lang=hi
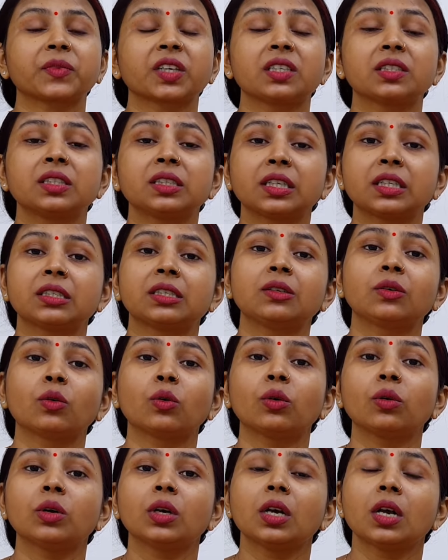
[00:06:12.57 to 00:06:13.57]
किसी किसी
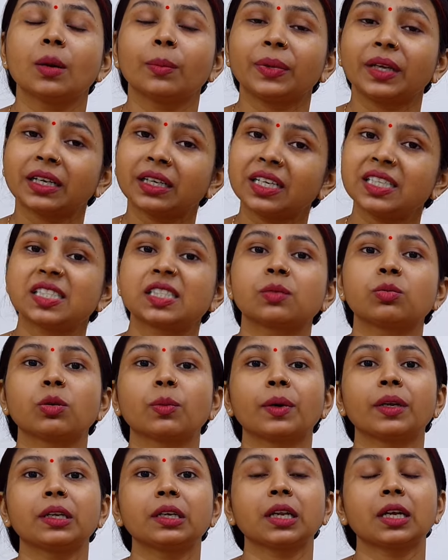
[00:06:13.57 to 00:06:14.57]
को प्रेगनेंसी भी
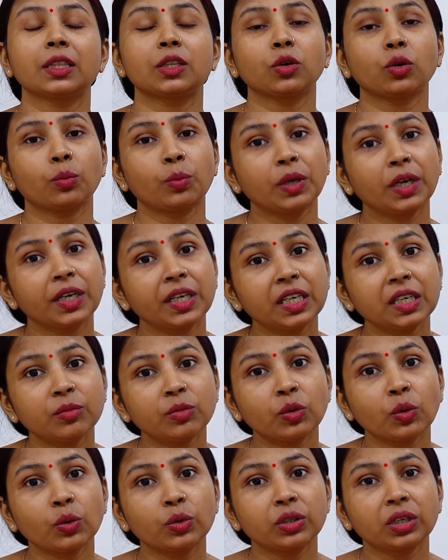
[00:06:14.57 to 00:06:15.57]
बनी रहती है और ब्लीडिंग
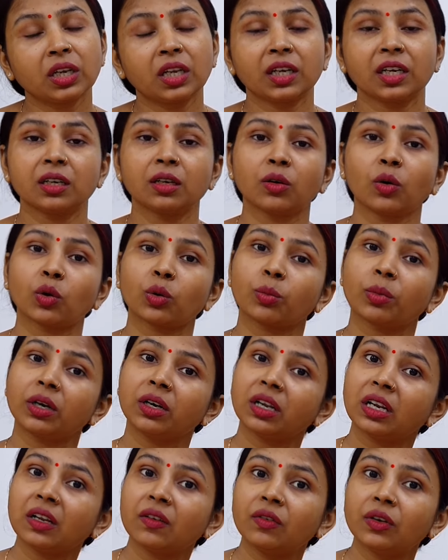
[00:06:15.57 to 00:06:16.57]
भी होती है लेकिन नॉर्मल
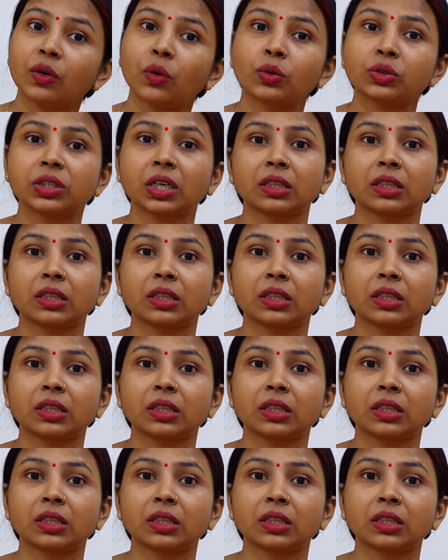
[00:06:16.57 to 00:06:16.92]
डिलीवरी हो